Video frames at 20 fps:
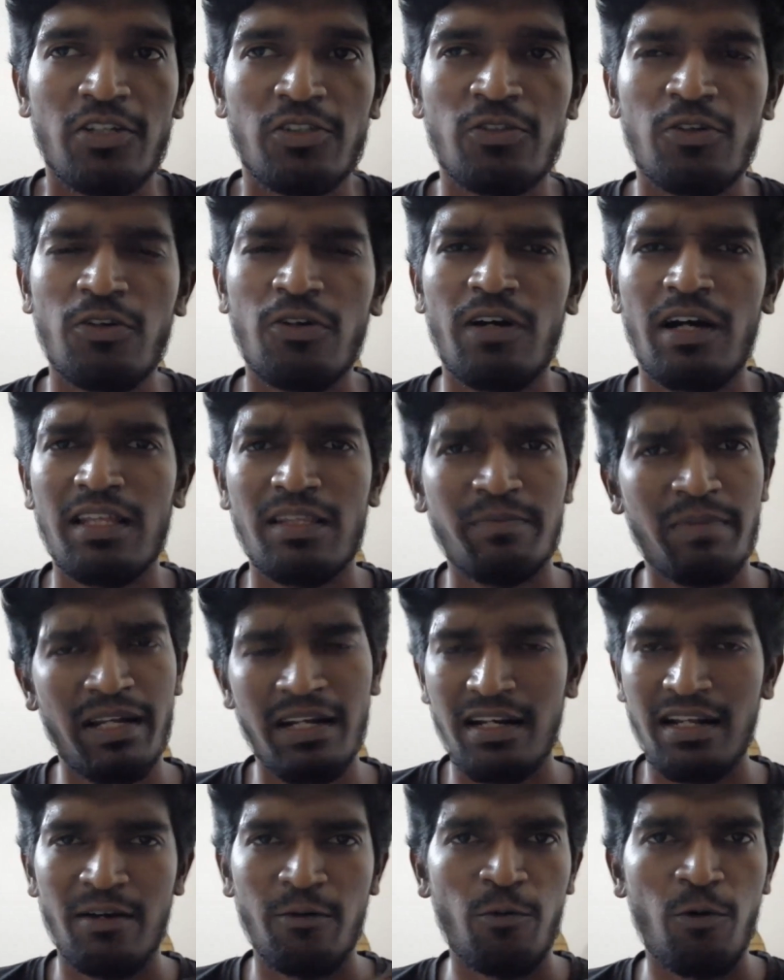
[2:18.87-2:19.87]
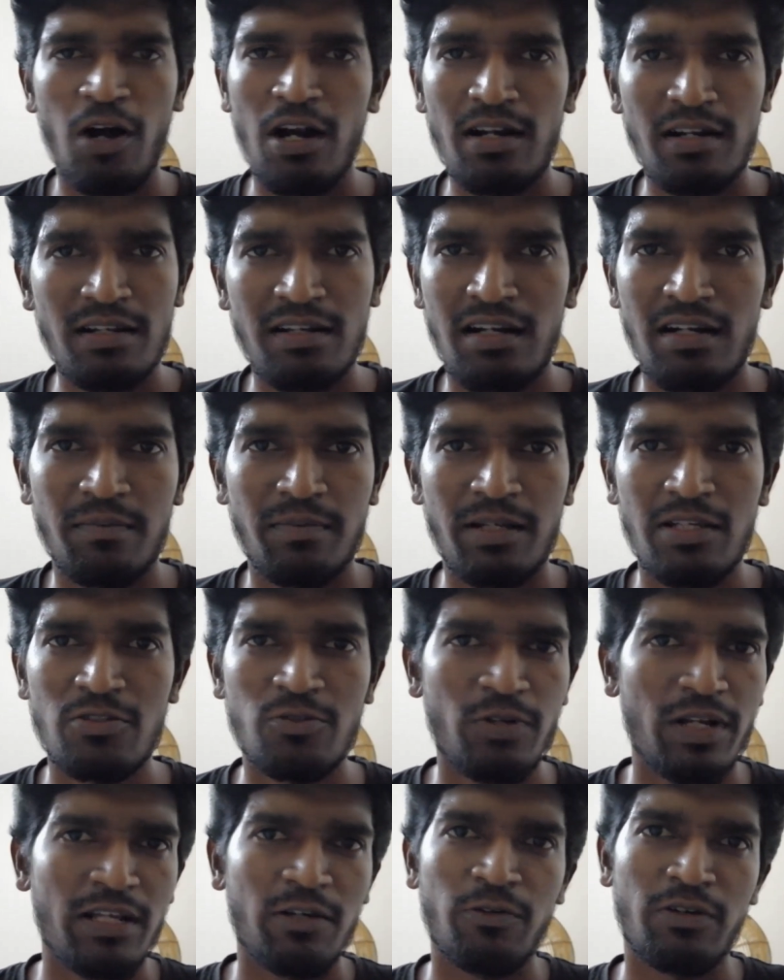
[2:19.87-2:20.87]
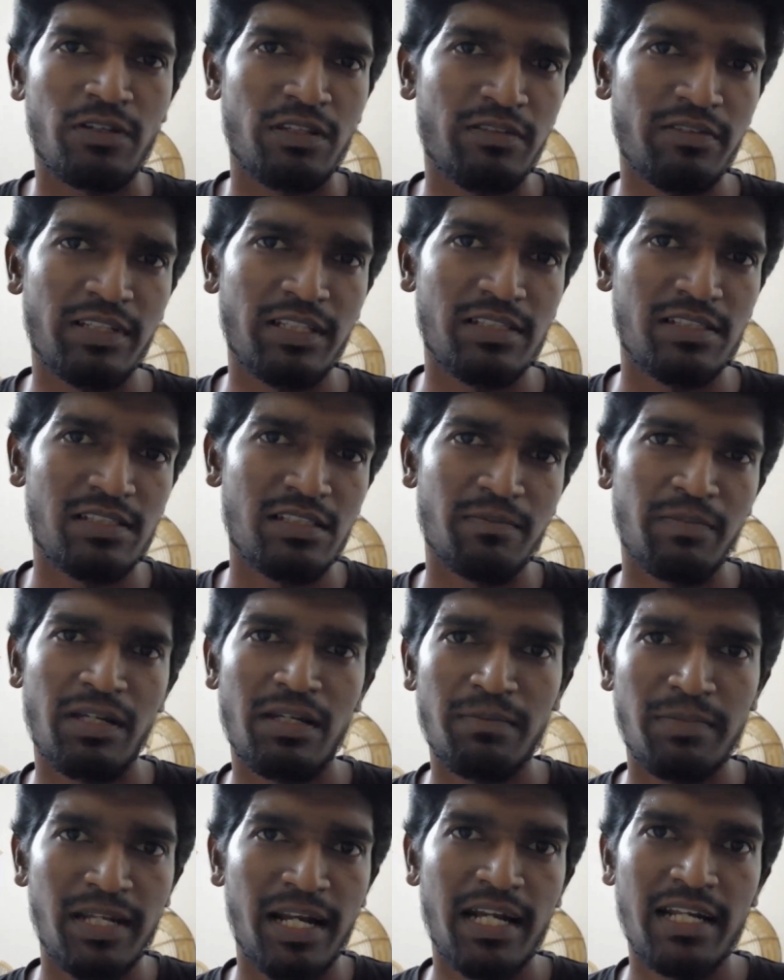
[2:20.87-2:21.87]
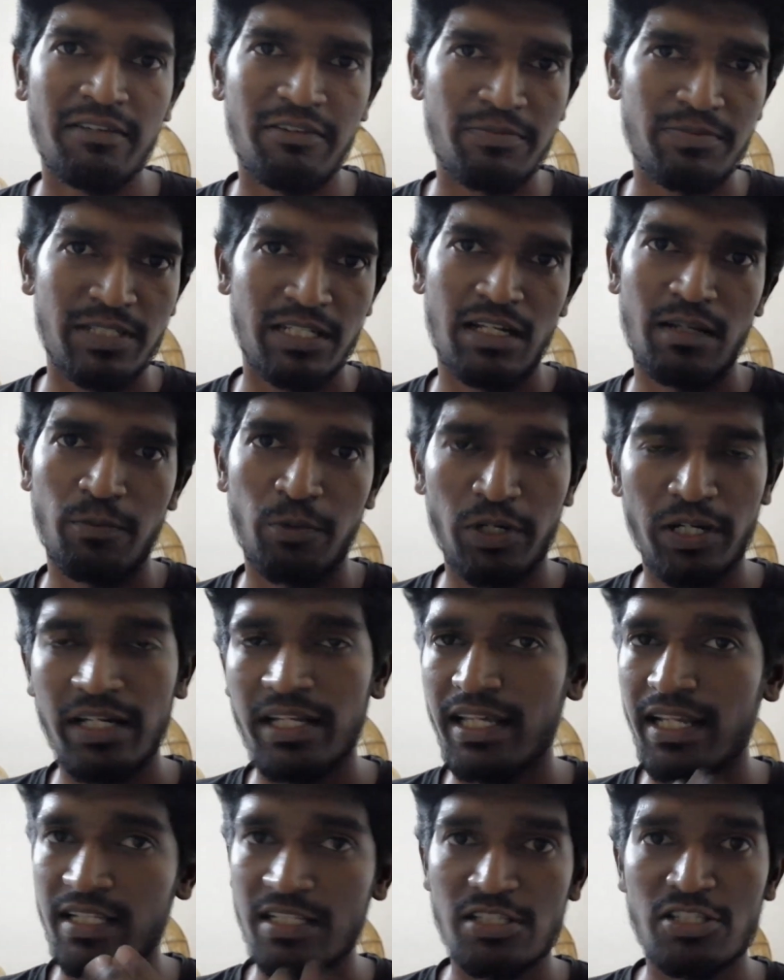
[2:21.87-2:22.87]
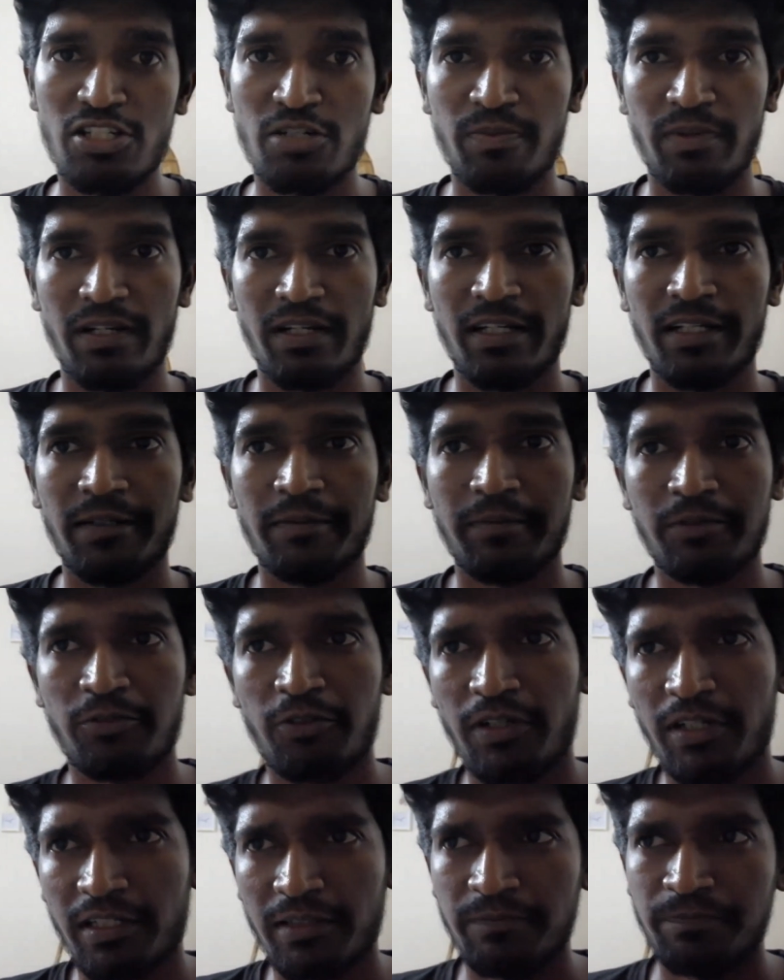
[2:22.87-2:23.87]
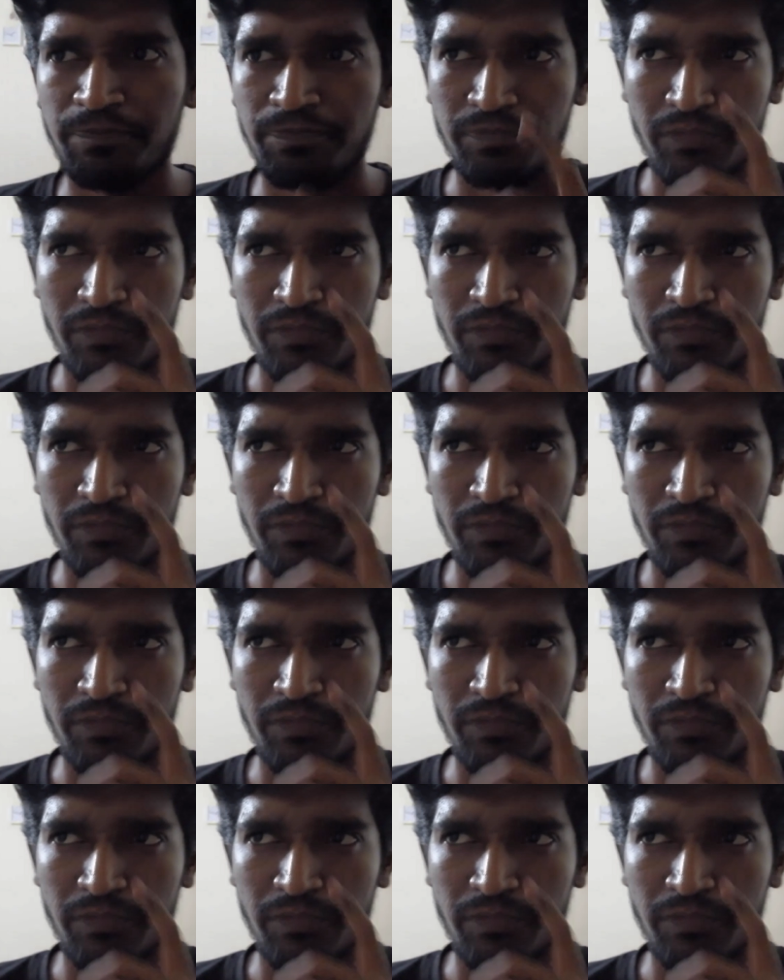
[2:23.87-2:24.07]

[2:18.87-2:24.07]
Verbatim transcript: ஸோ அது மாதிரி நான் வாண்ட்டு அனுப்பினேன் ஸோ எனக்கு ஒரு இது வந்துச்சு இந்த மாதிரி பிரியாணி வெப்சைட்டில் போயிட்டு நீங்கள் ரெஜிஸ்டர் பண்ணுங்க அப்படின்னு சொல்லிட்டு